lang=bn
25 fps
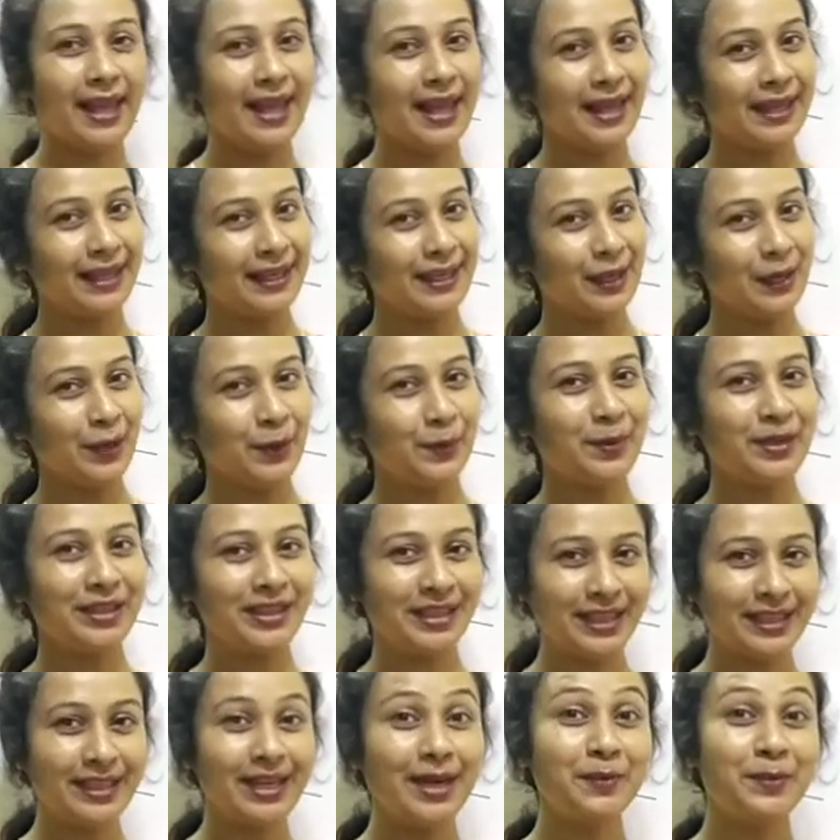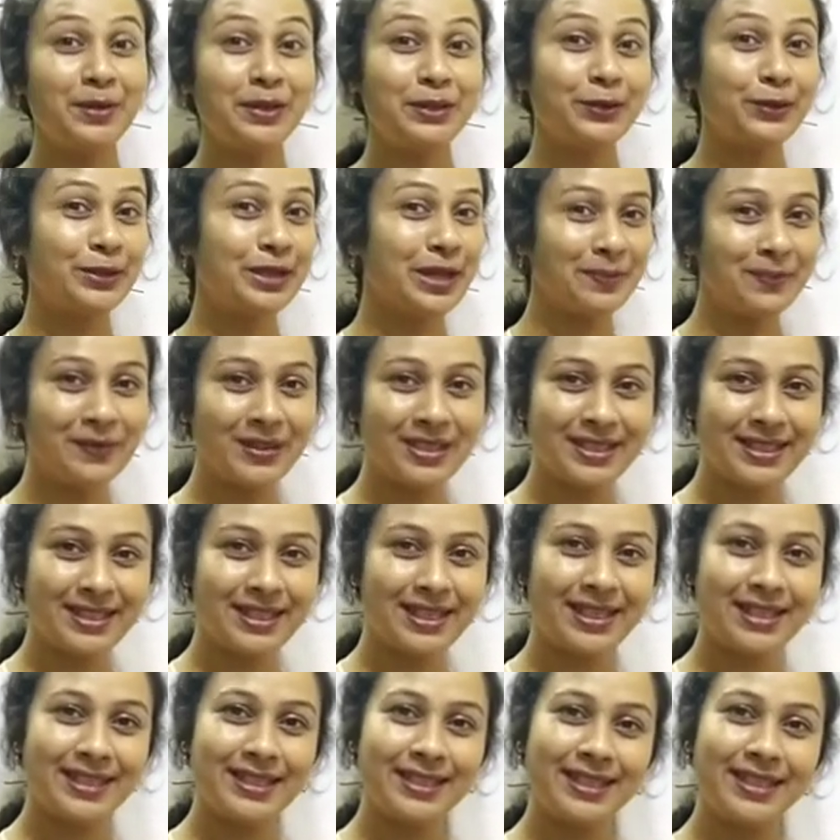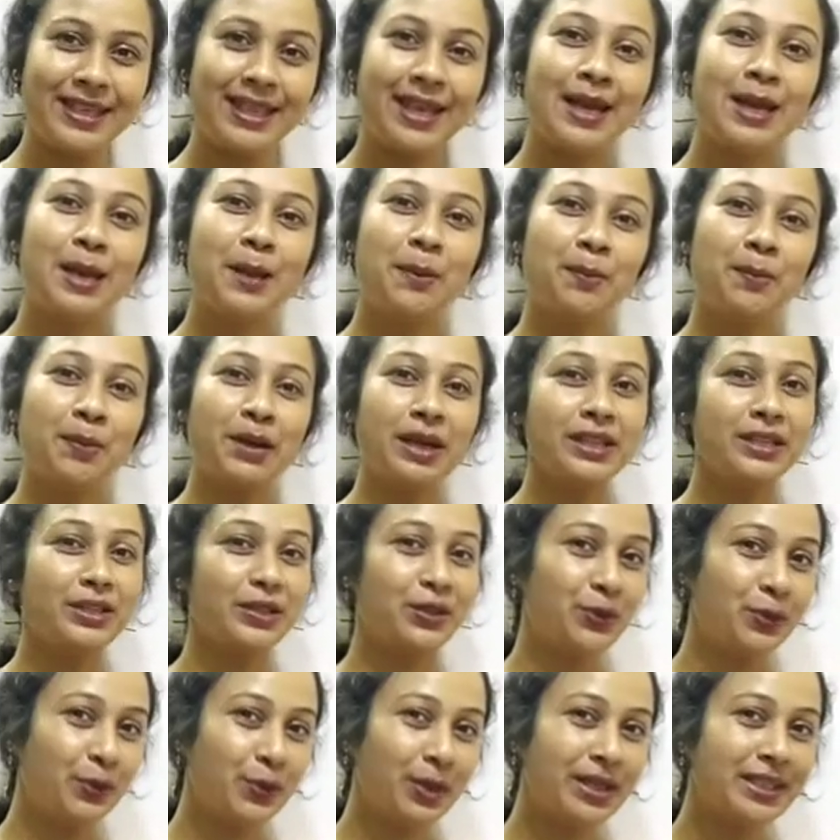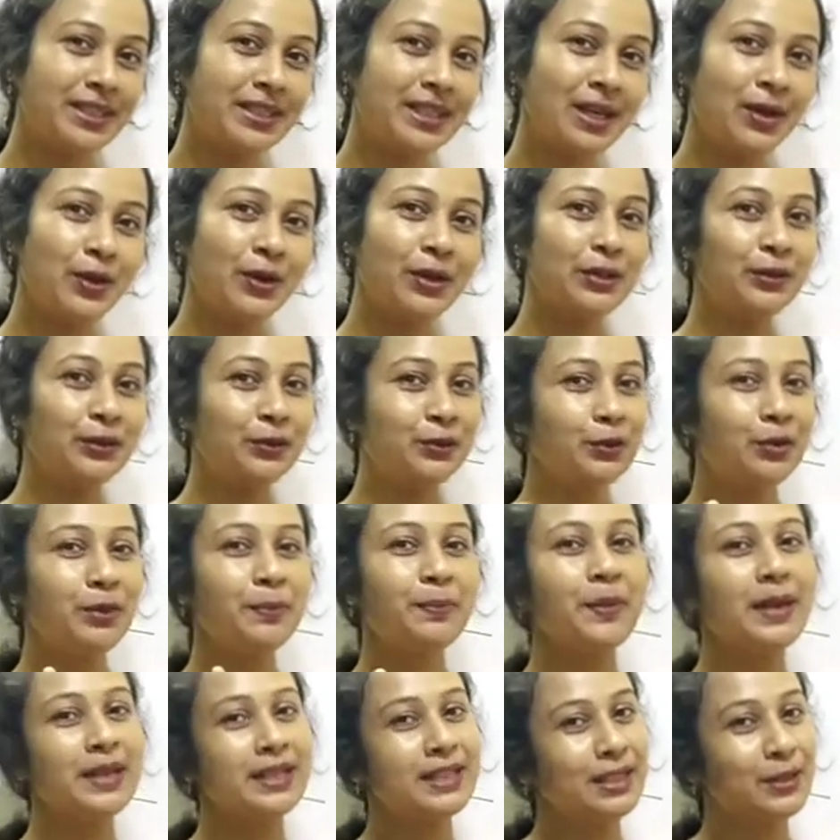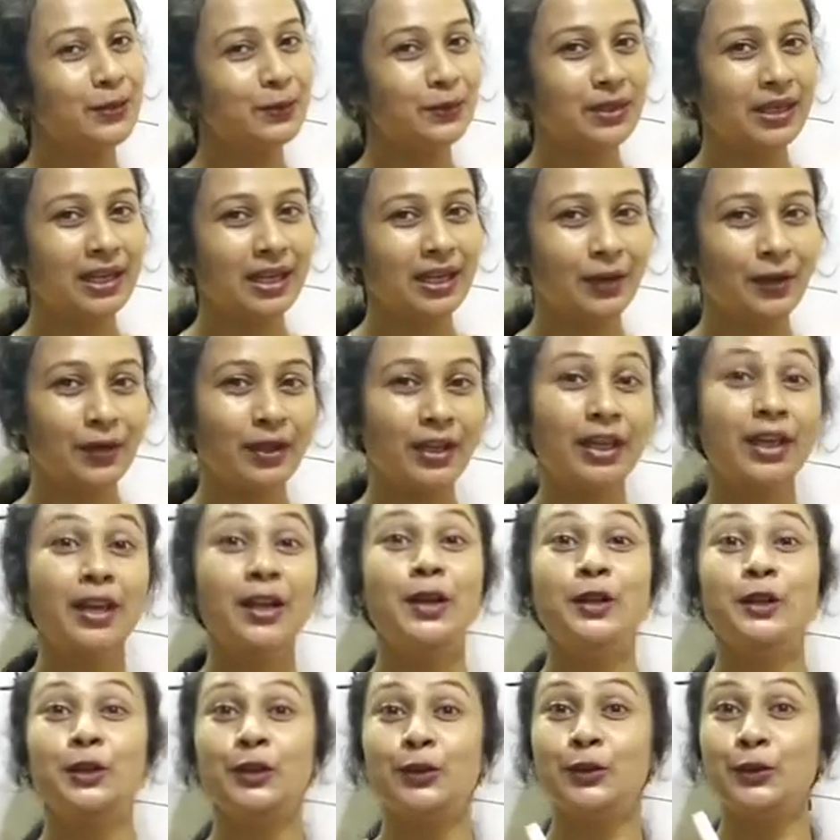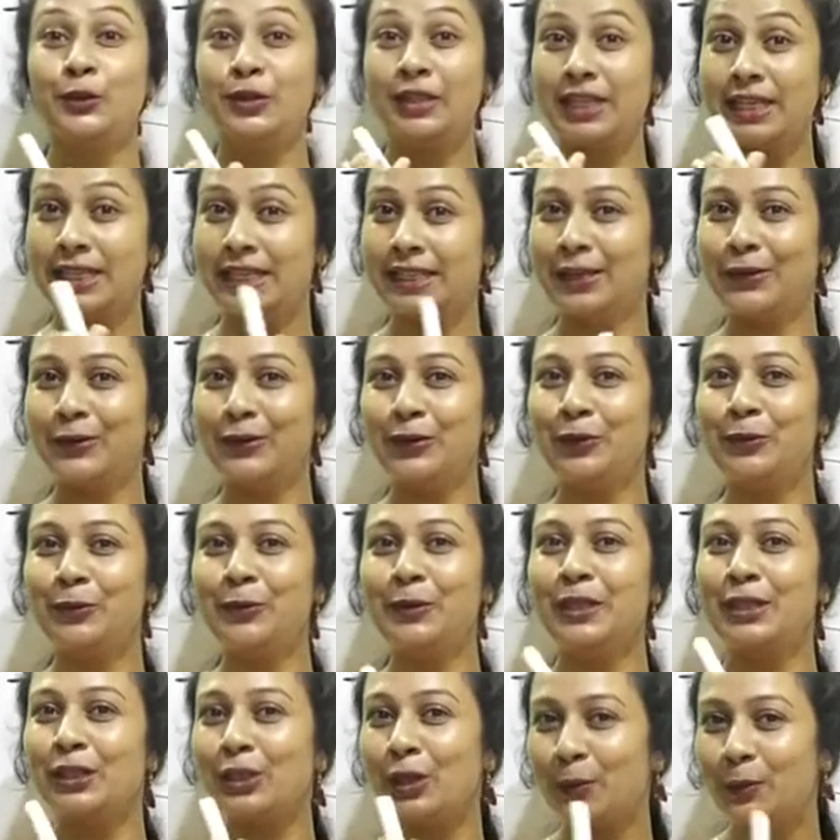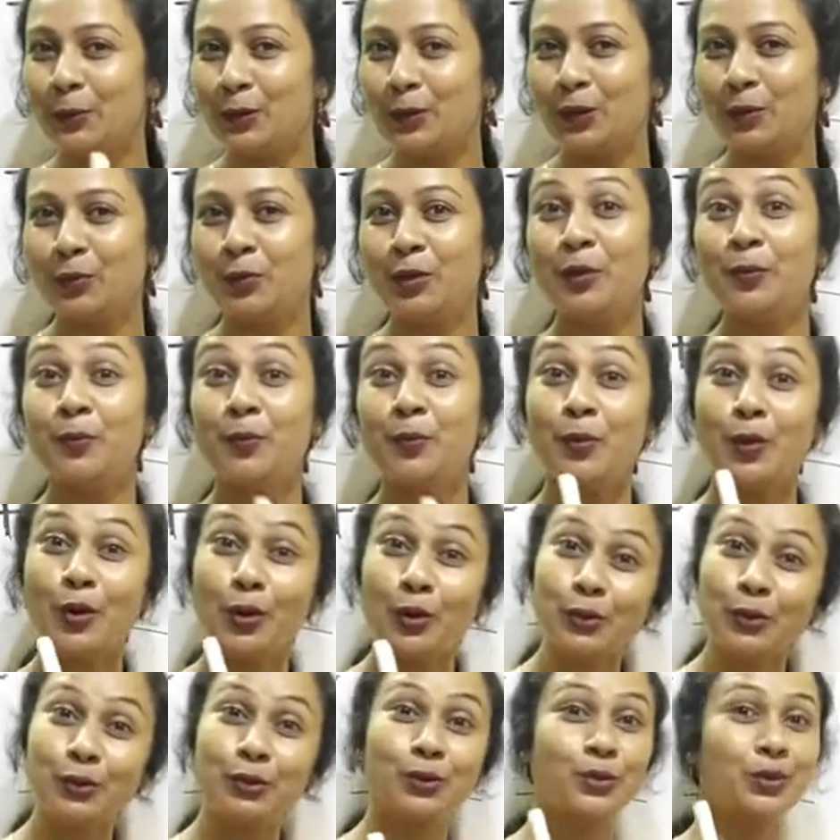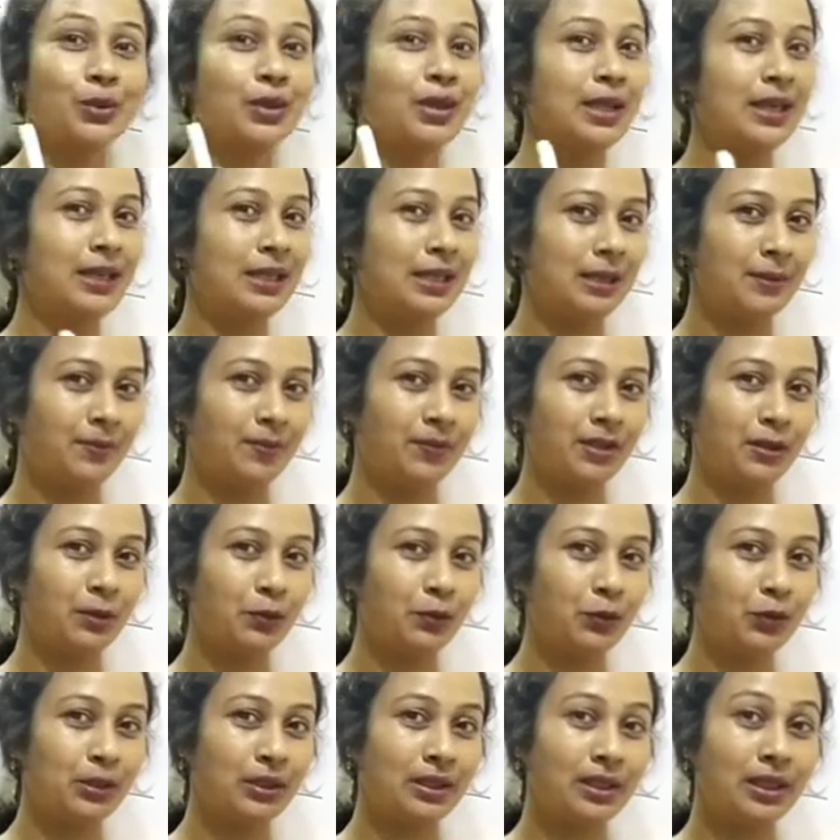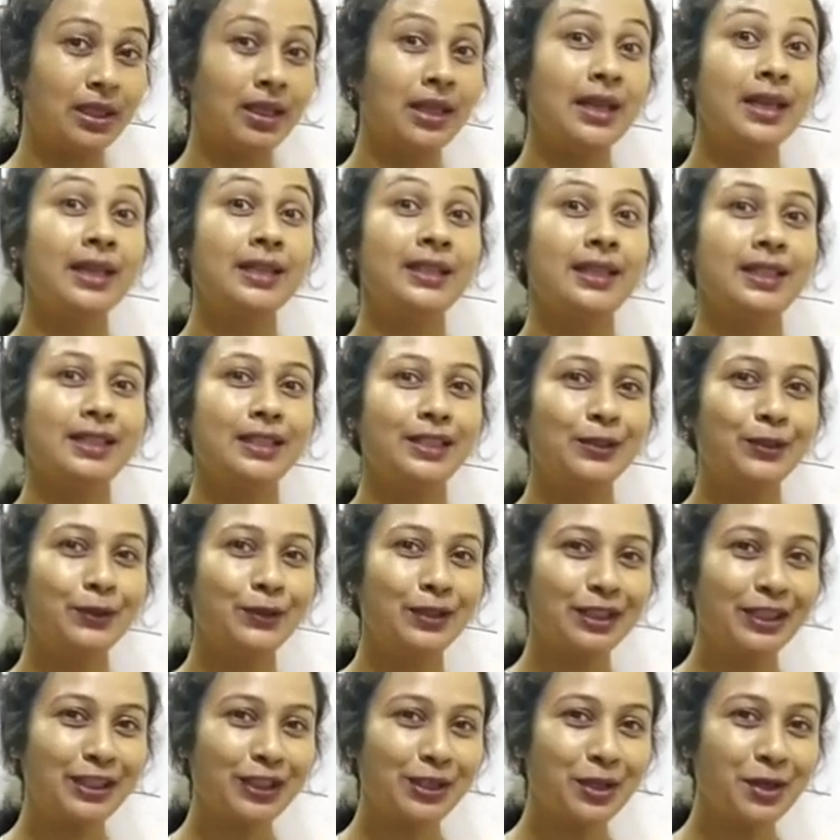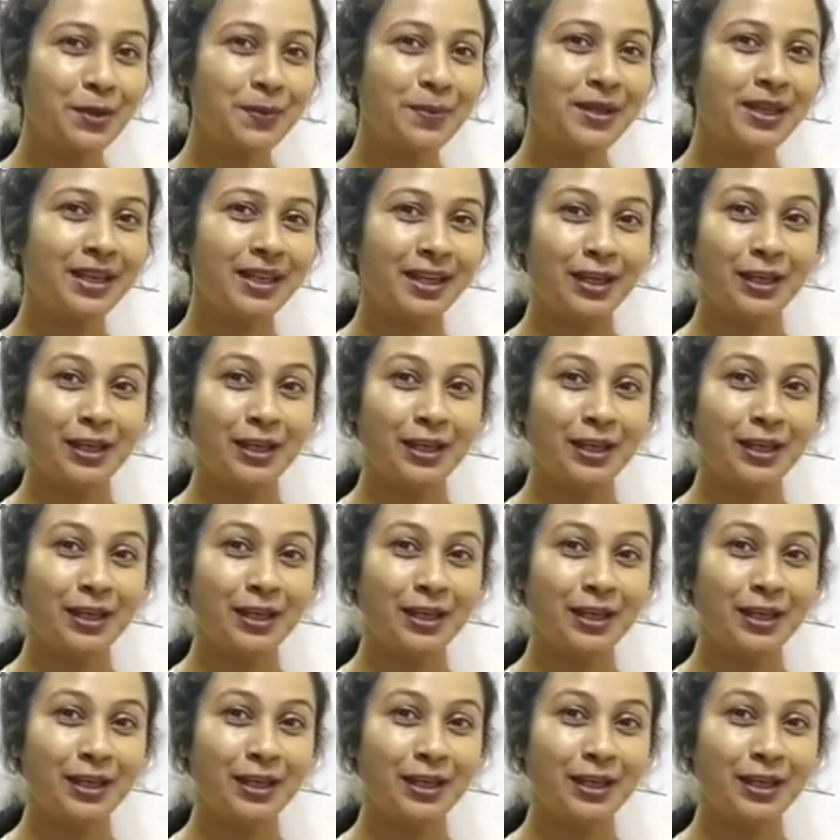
একই হবে তাই না আমরা তো নামতা শিখেছি পাঁচ দুয়ে যা হয় দুই পাঁচেও তাই হয় তো চেষ্টা করবে সবসময় বড় সংখ্যার নামতা বলতে তাতে করে কি হবে